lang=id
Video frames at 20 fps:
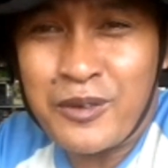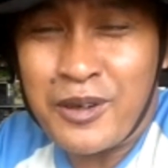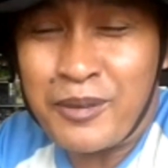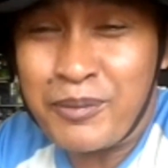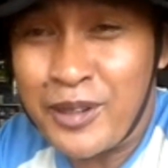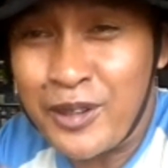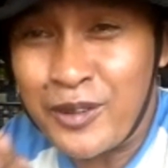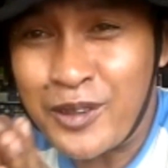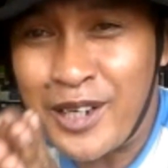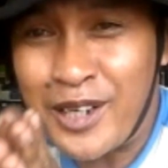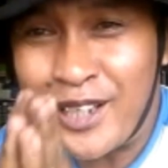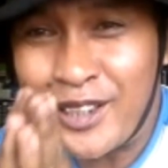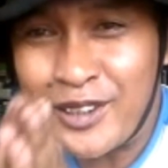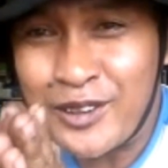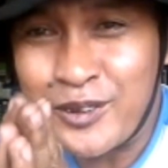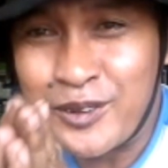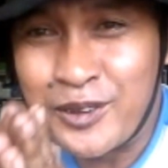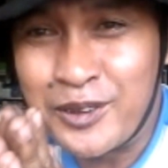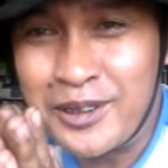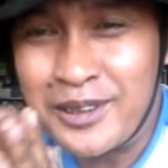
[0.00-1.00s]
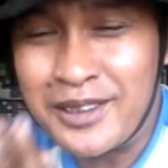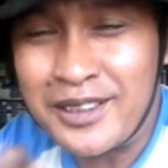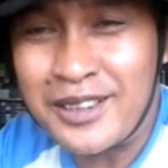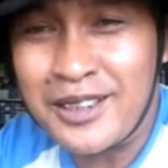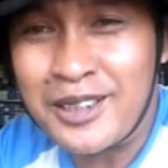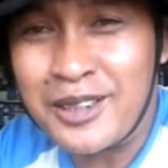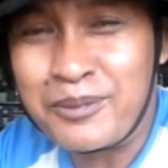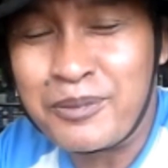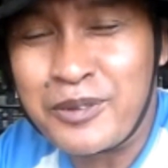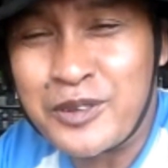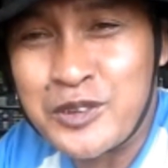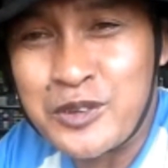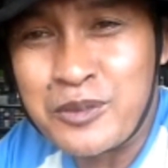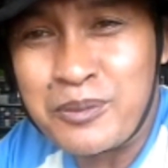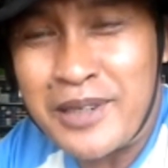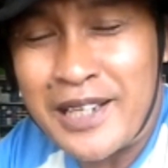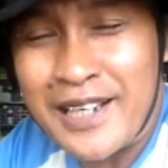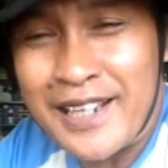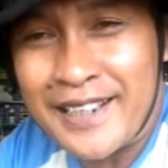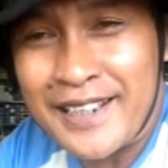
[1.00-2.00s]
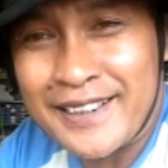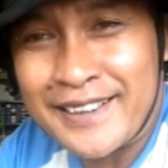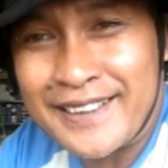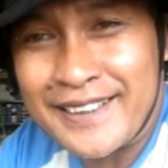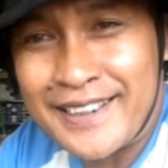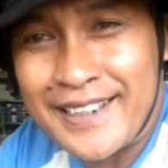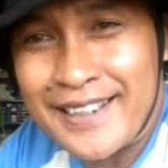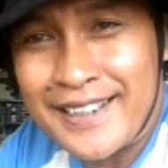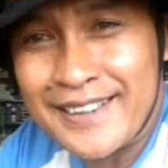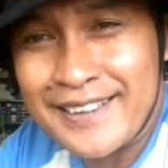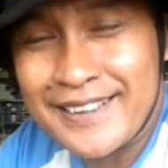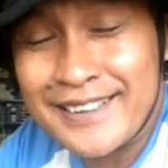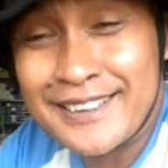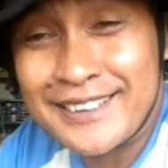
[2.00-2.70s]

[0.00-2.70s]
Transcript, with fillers: wabarakatuh eh, Berjumpa lagi dengan